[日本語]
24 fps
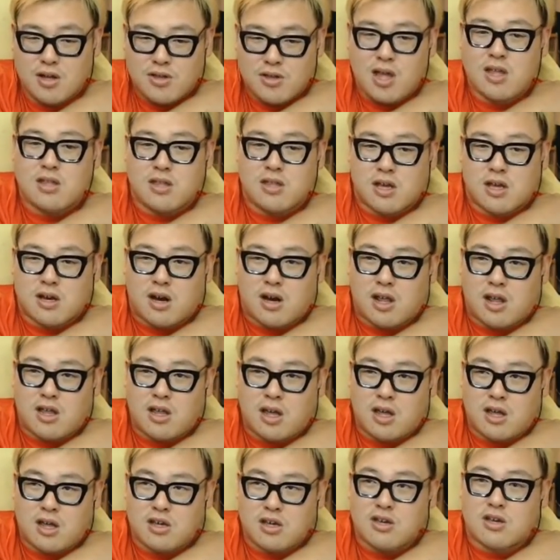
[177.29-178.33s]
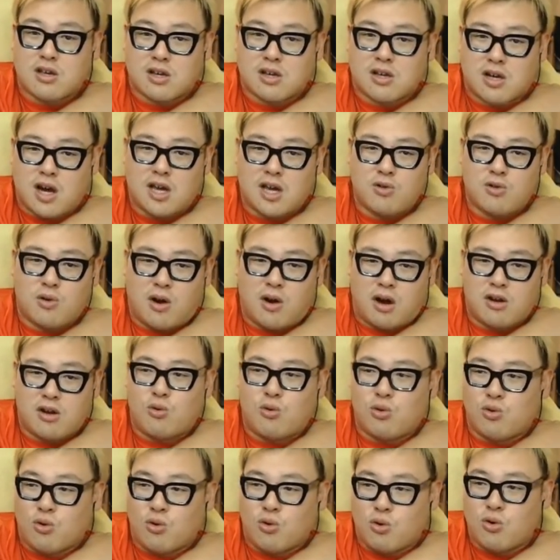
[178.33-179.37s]
なんで体に害のあ
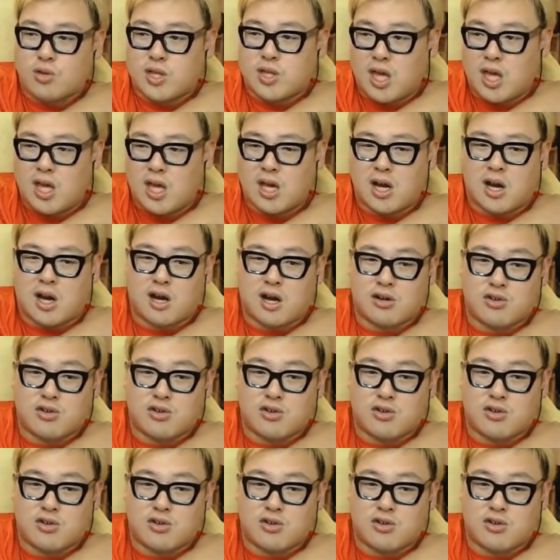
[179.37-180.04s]
るものを低価